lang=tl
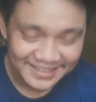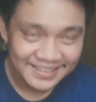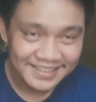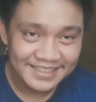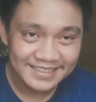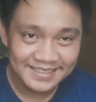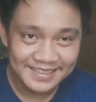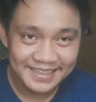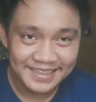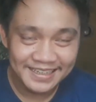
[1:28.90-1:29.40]

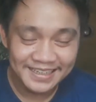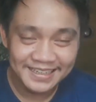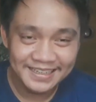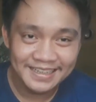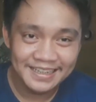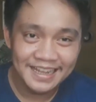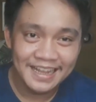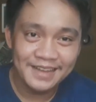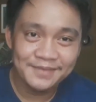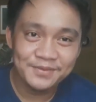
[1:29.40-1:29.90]
Kasi
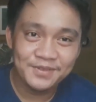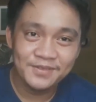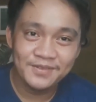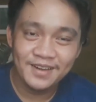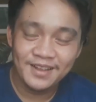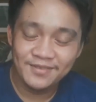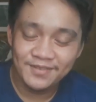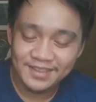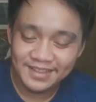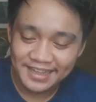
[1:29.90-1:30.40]

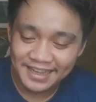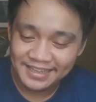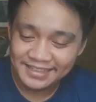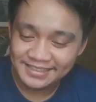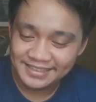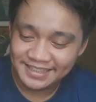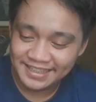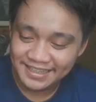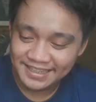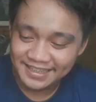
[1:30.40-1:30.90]
nagkakaproblema tayo
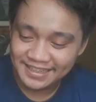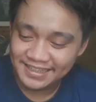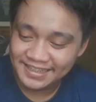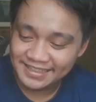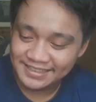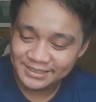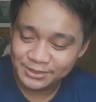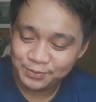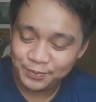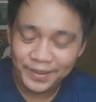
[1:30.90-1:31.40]
sa
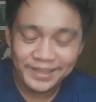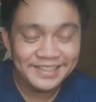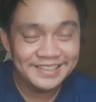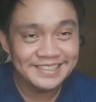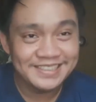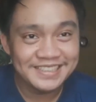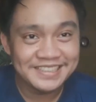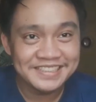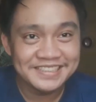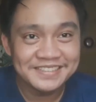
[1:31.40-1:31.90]

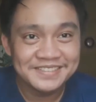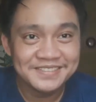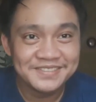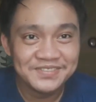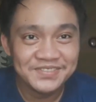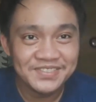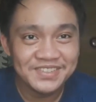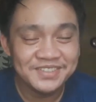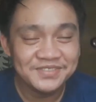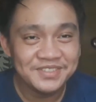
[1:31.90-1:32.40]
space, eh.
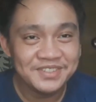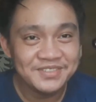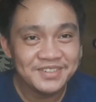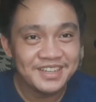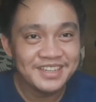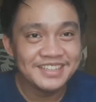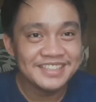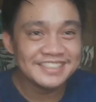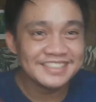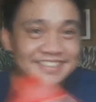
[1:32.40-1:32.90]

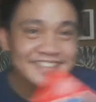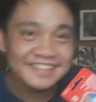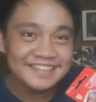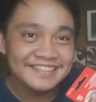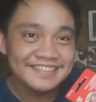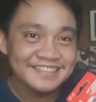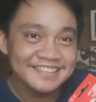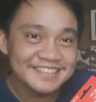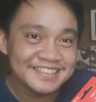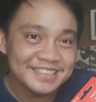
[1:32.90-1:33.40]
Alam
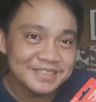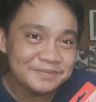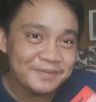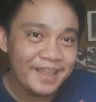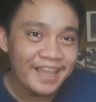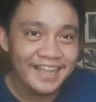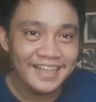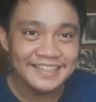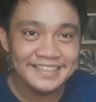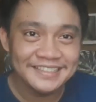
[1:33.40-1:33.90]

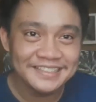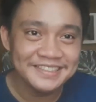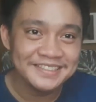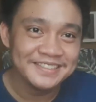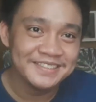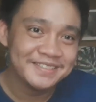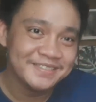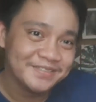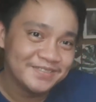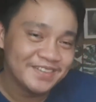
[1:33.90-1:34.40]
space,
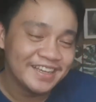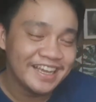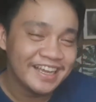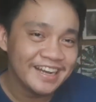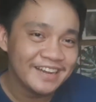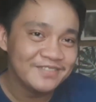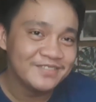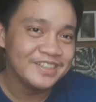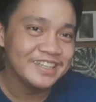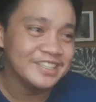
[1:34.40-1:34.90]

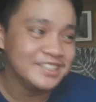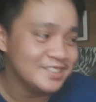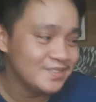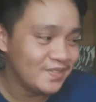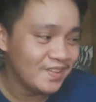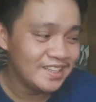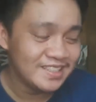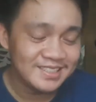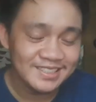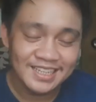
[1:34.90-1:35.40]
mahirap na yung
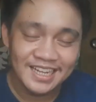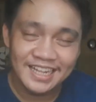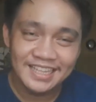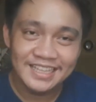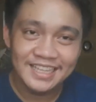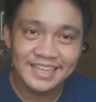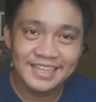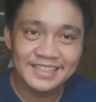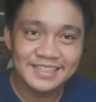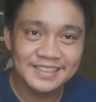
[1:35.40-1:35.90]
space
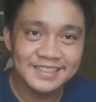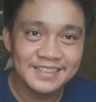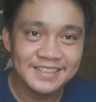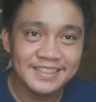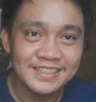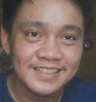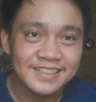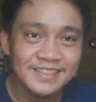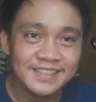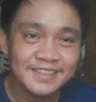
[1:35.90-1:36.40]
natin.
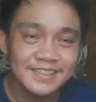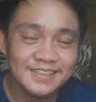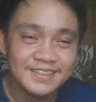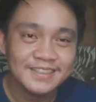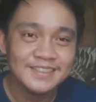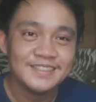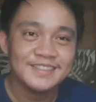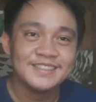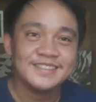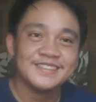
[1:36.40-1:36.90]

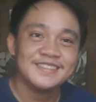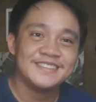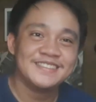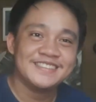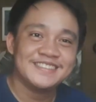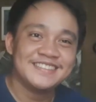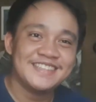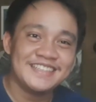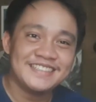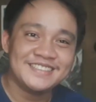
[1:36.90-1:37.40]

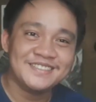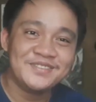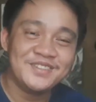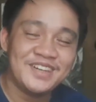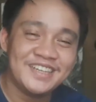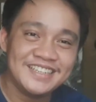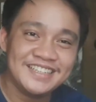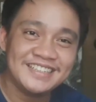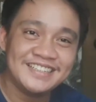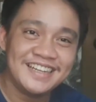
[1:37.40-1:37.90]
Saka sa
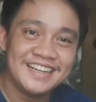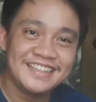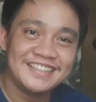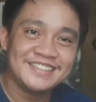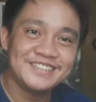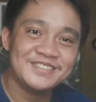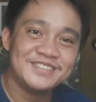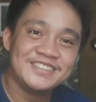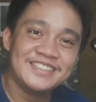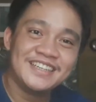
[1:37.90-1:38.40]
mga
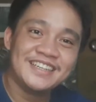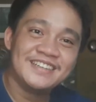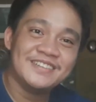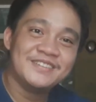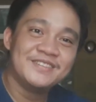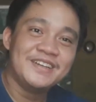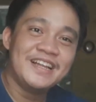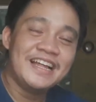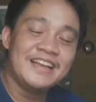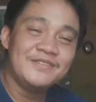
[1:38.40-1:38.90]
nagtatanong dyan,
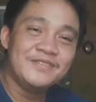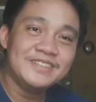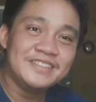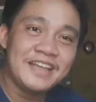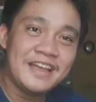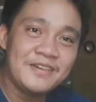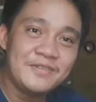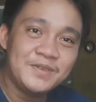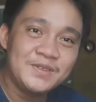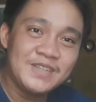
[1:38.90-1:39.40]
wala naman
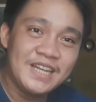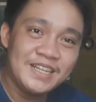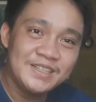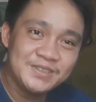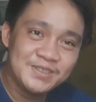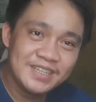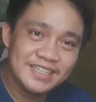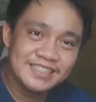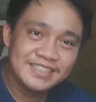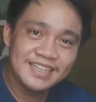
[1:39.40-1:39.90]
tayo
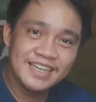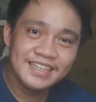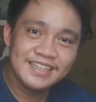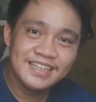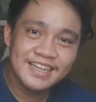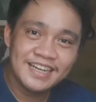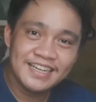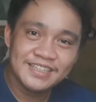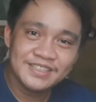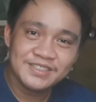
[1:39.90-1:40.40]
masyadong
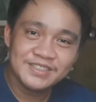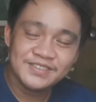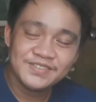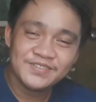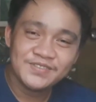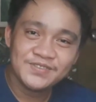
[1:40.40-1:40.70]
agenda ngayon.